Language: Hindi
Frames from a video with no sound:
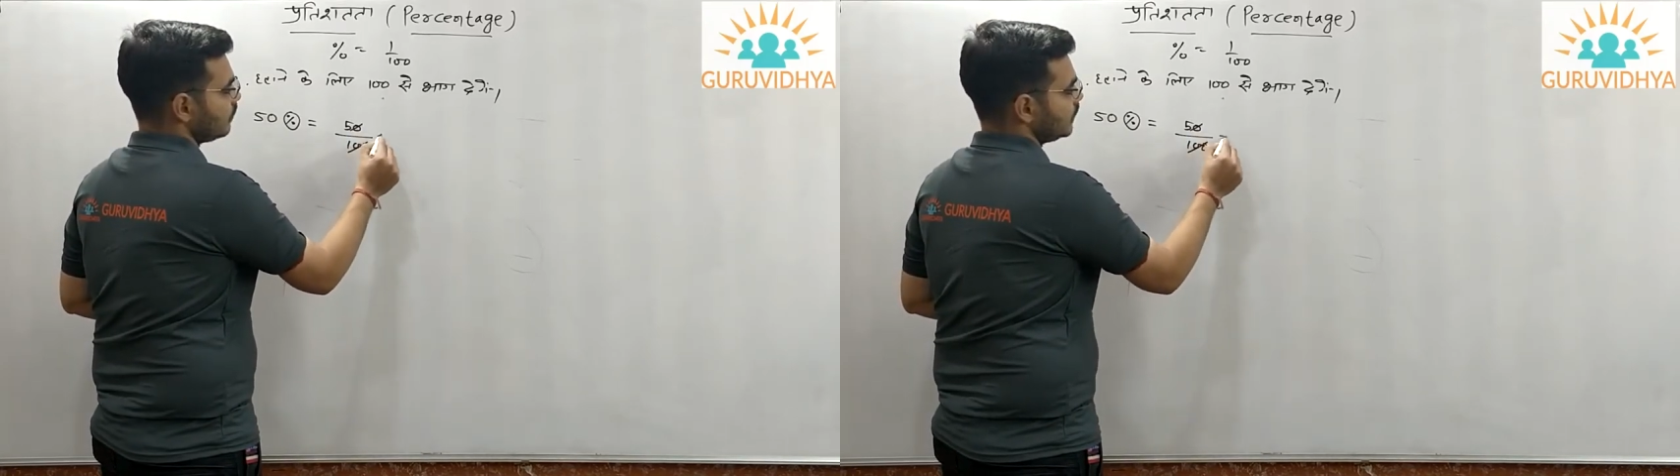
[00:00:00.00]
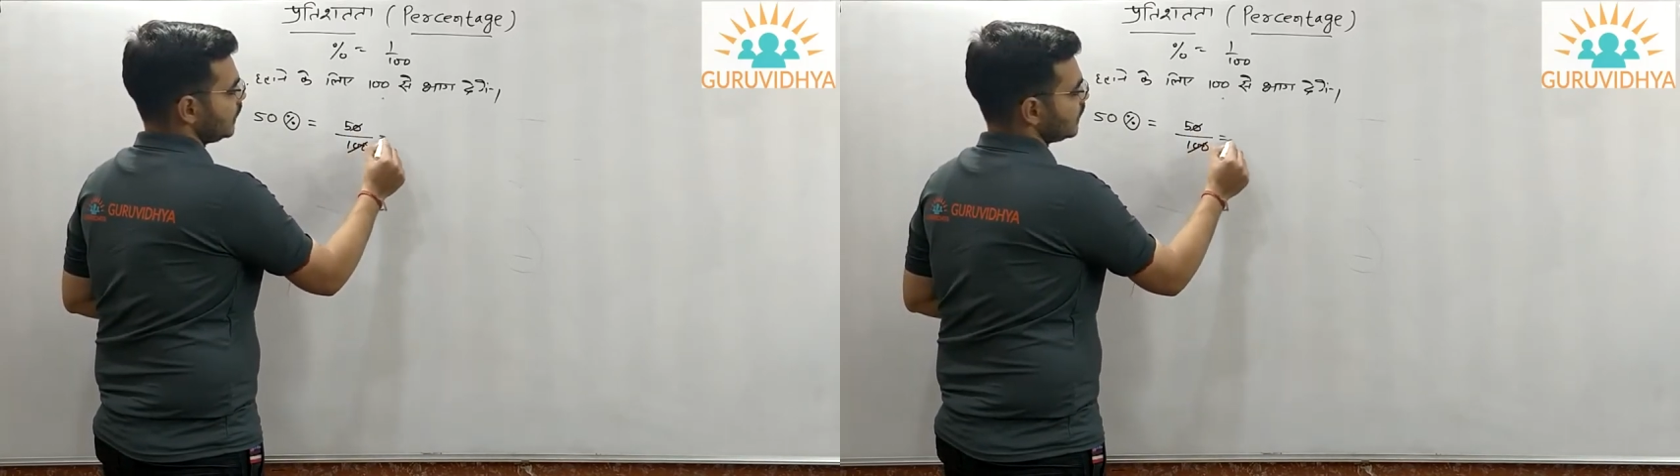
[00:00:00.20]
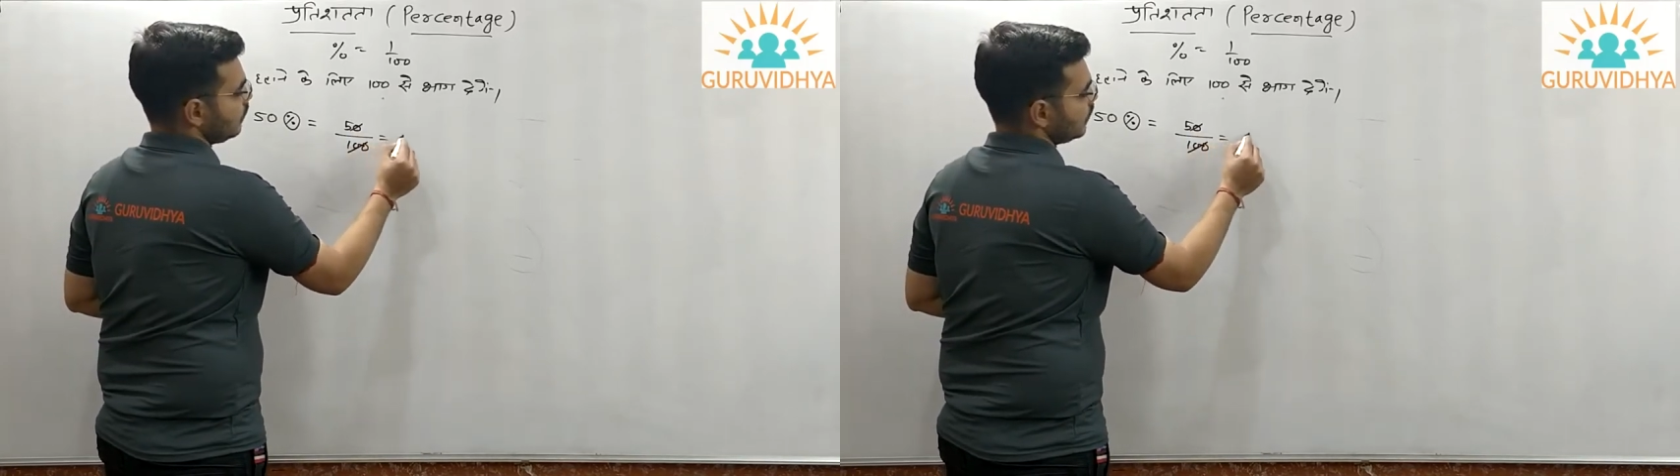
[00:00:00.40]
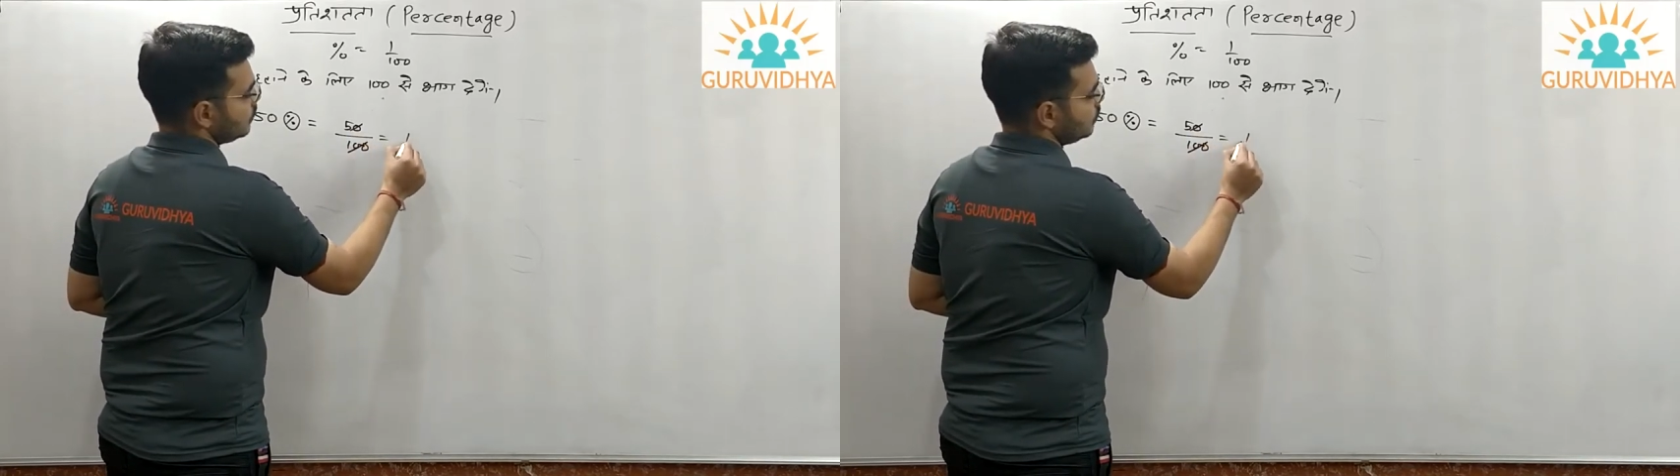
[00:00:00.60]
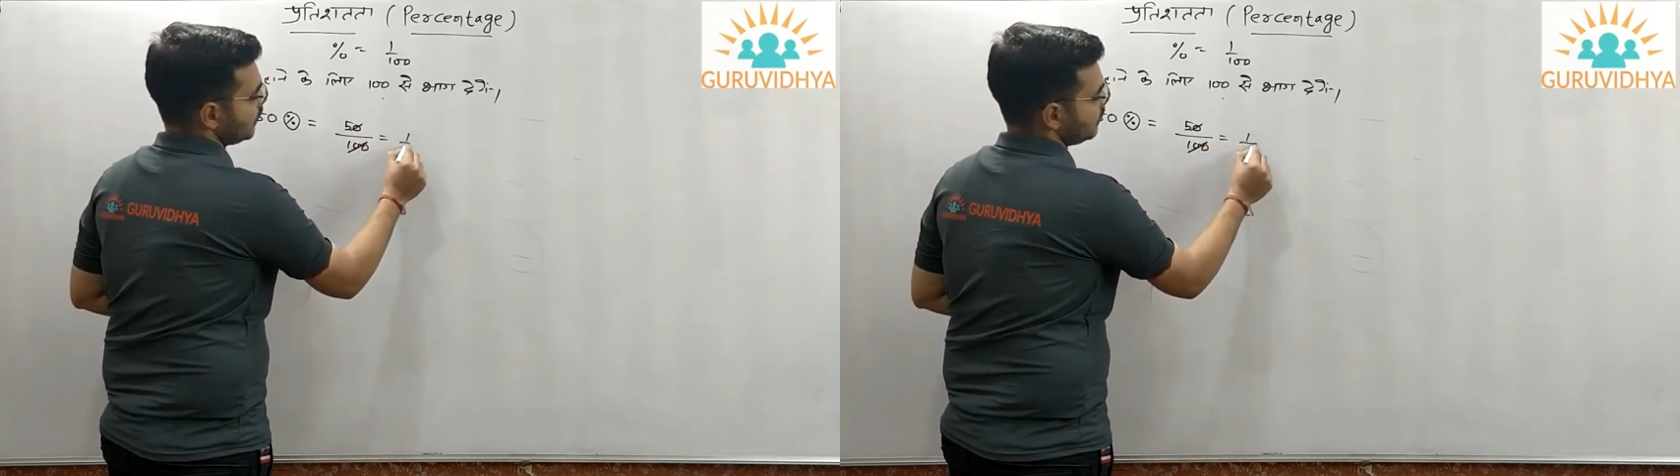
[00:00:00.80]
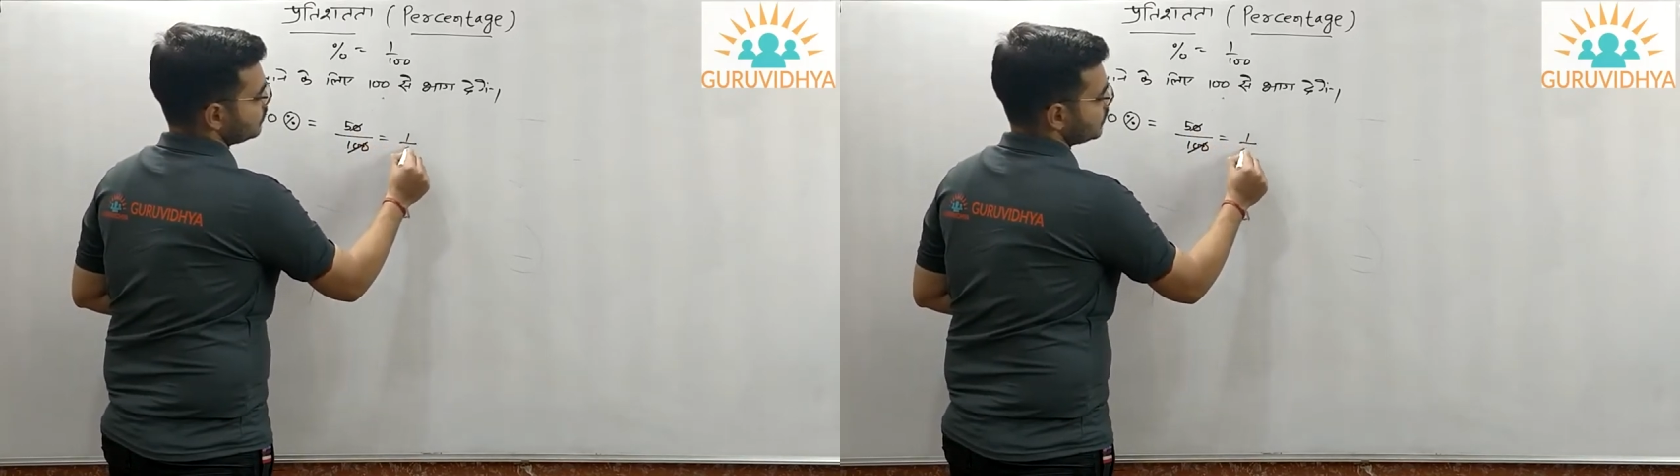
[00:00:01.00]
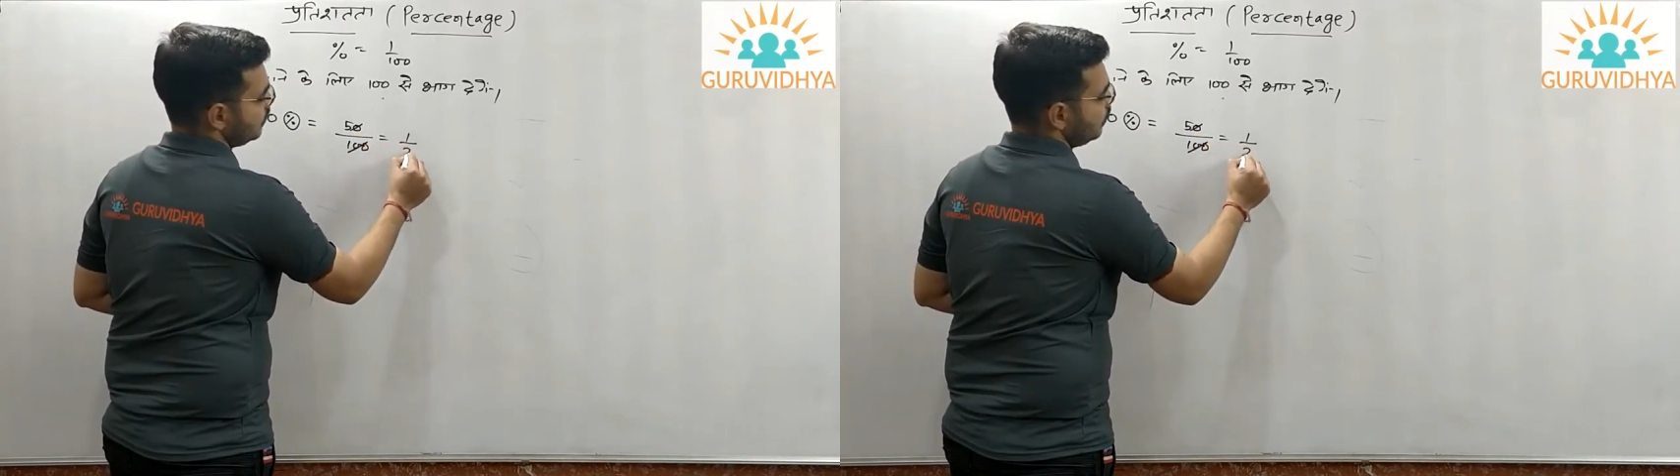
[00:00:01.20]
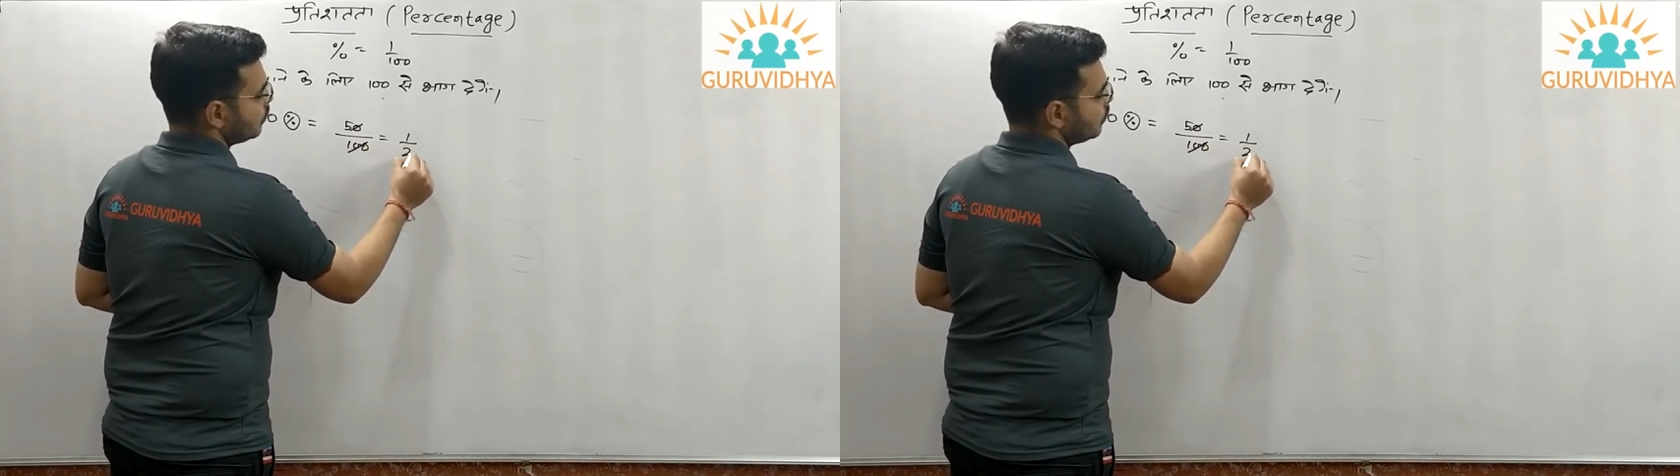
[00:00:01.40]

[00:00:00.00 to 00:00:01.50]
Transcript: और ये क्या हो गया टू टाइम्स